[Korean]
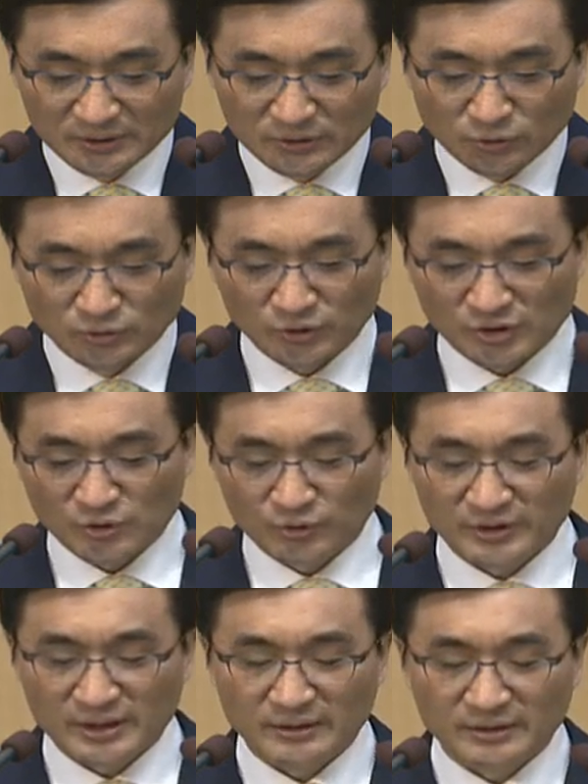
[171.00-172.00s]
오늘도
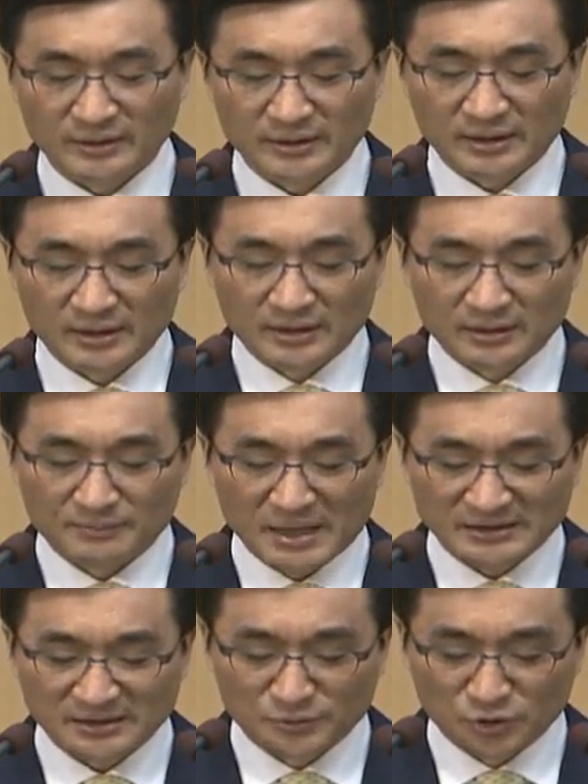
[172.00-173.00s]
기록된
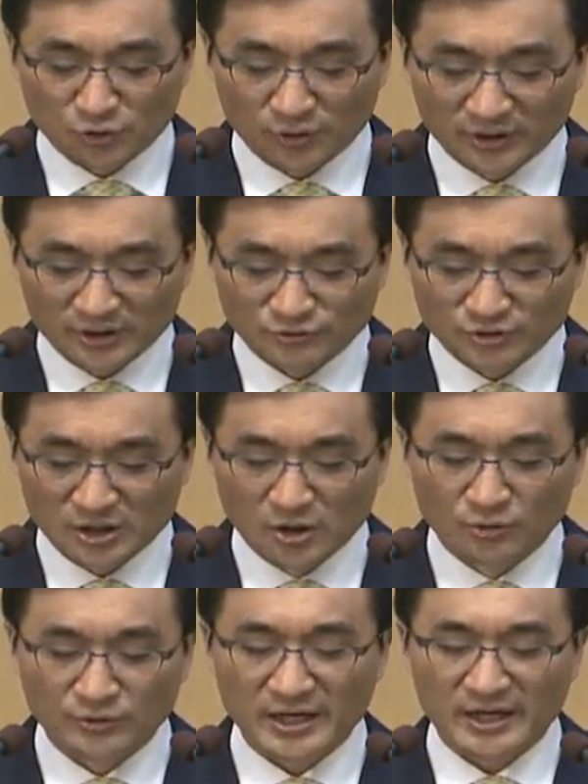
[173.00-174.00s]
말씀을 통하여 우리
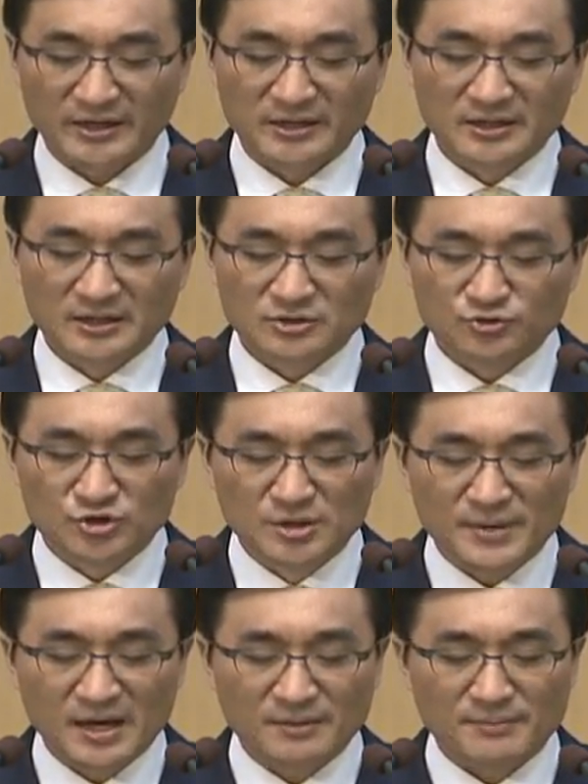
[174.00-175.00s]
영혼에
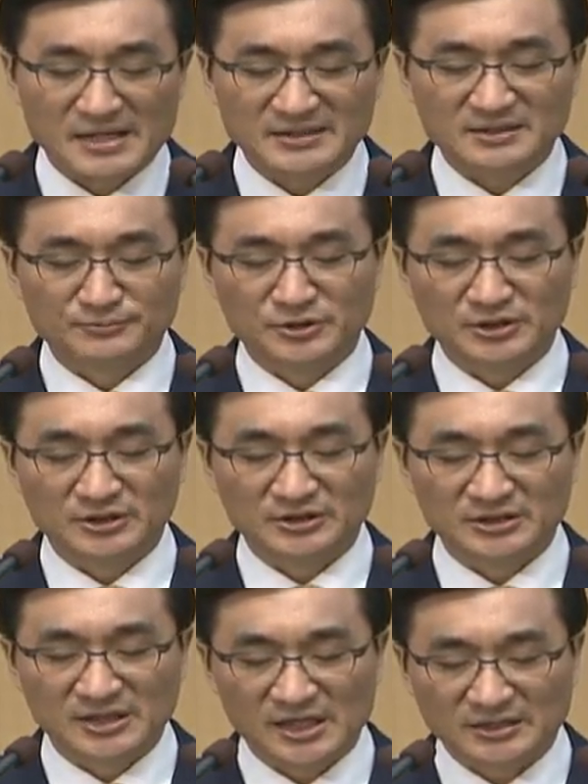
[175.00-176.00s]
주님의 말씀을
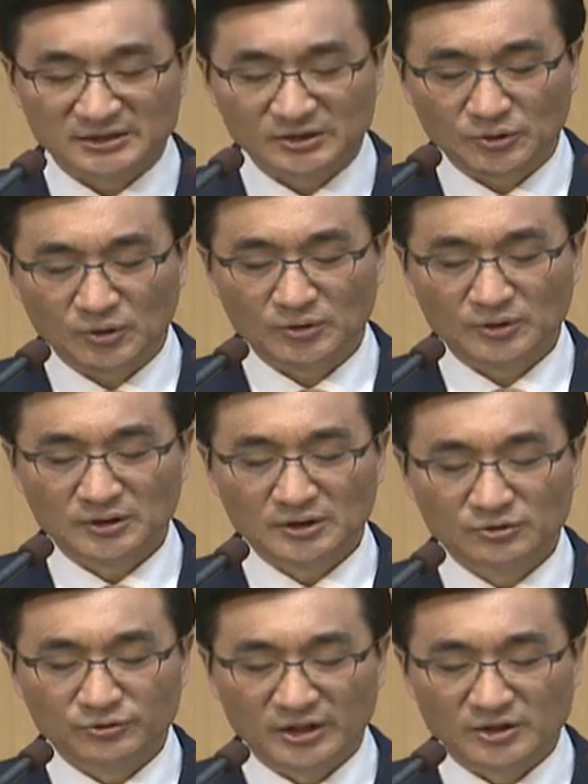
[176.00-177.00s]
듣게 하시고
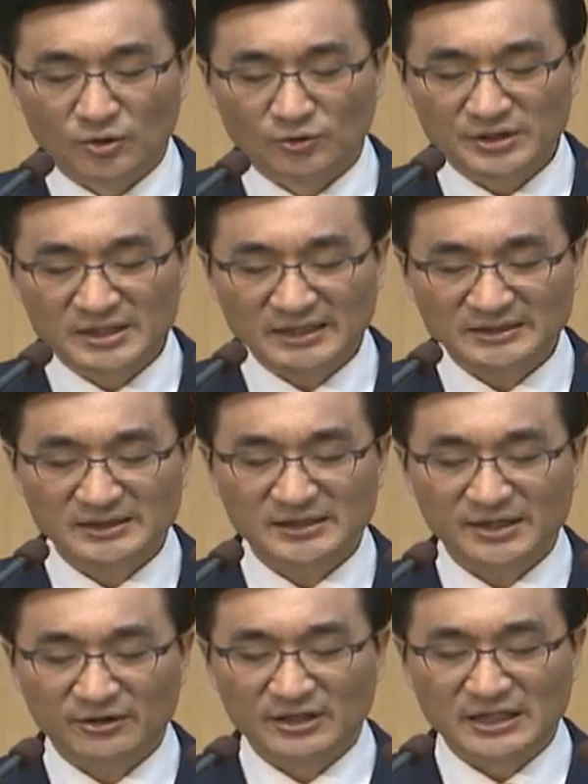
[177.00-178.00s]
우리의 영혼이 다시
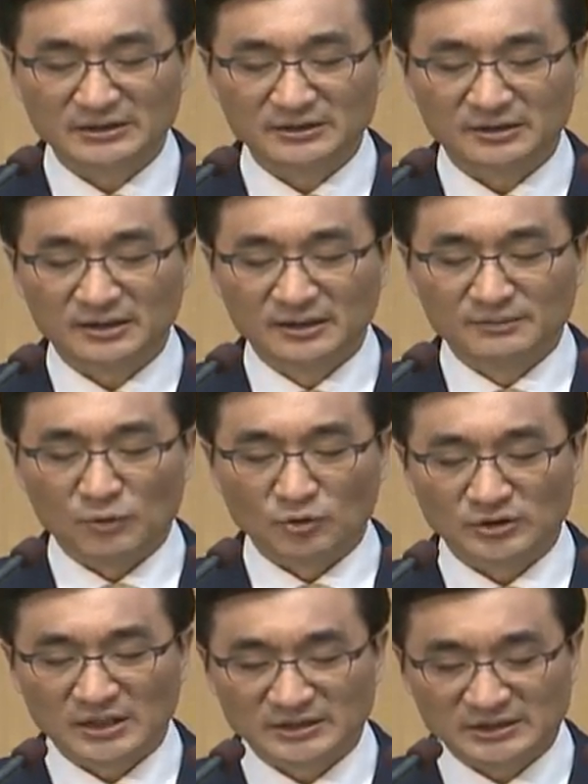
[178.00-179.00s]
깨어나는
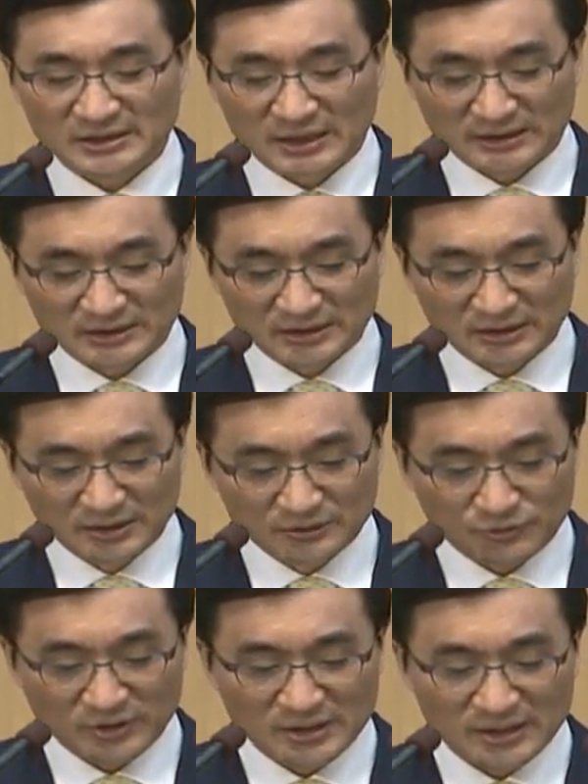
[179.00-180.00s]
복된 시간이
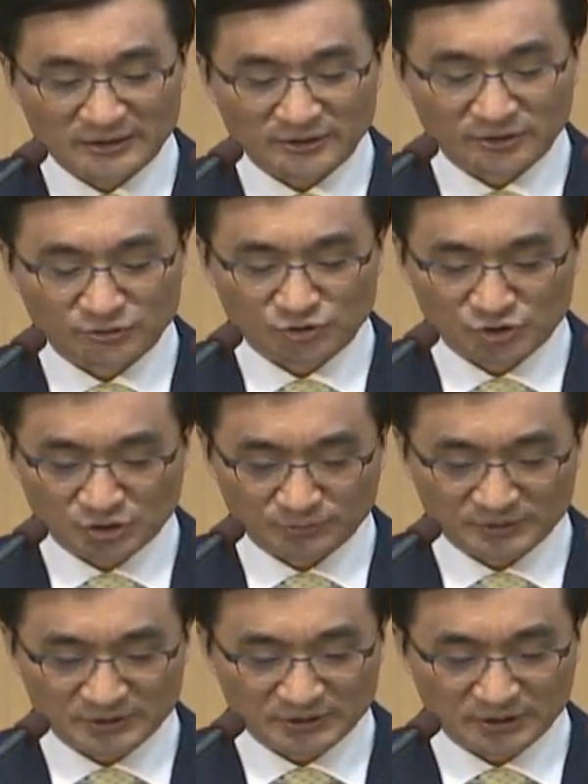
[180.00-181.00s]
되게 하여
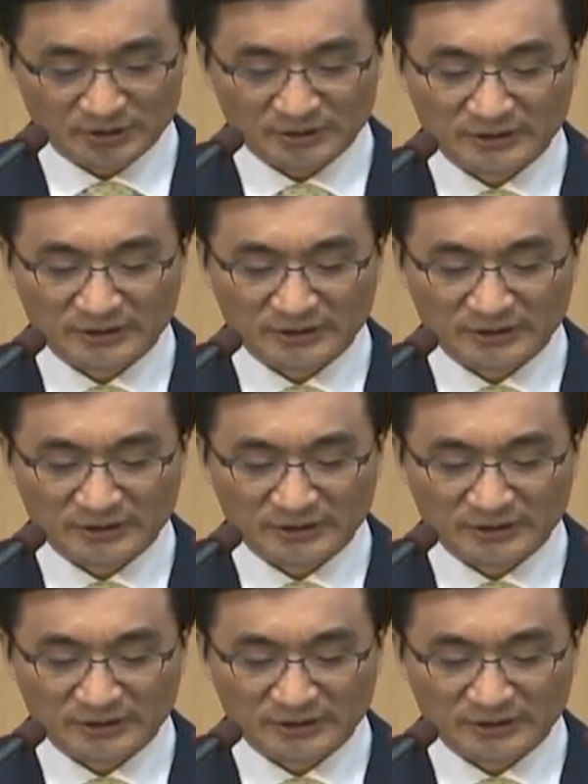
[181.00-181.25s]
주시옵소서.